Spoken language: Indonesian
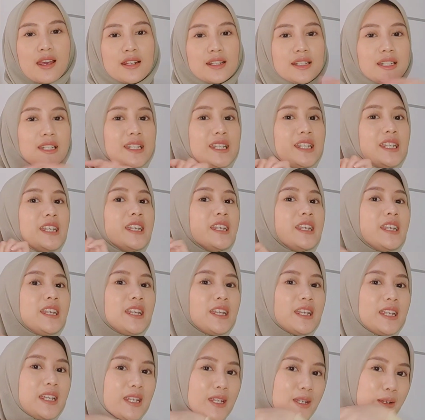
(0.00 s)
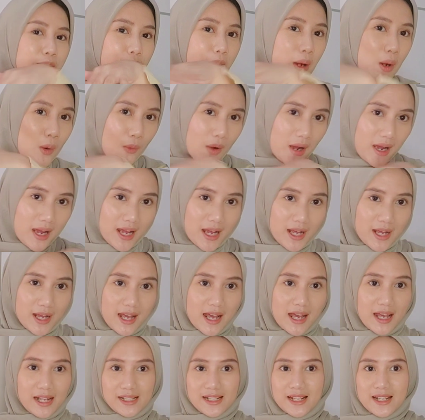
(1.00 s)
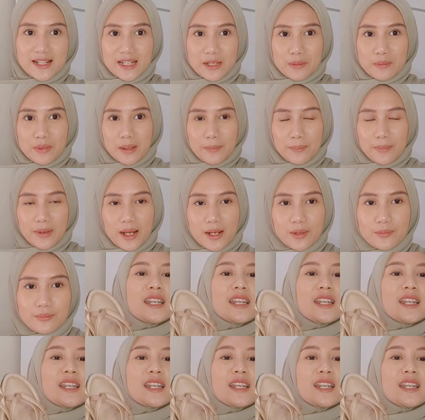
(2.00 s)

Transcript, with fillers: di bawah harganya berapa